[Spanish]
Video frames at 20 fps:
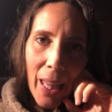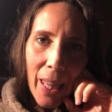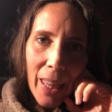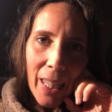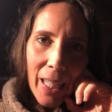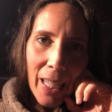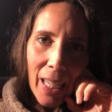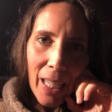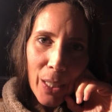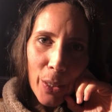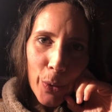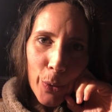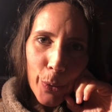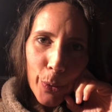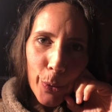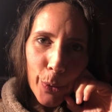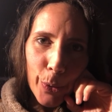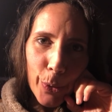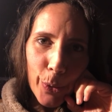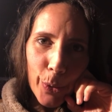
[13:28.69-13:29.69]
cenar
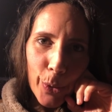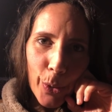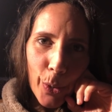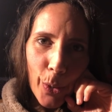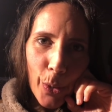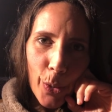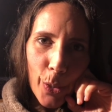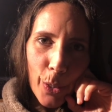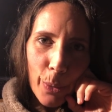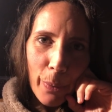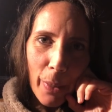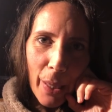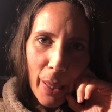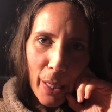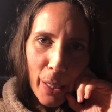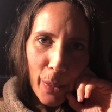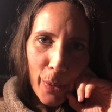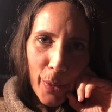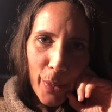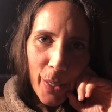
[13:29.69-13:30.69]
con, con los
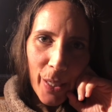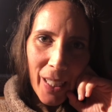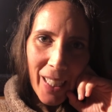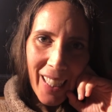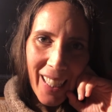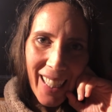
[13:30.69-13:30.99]
vecinos.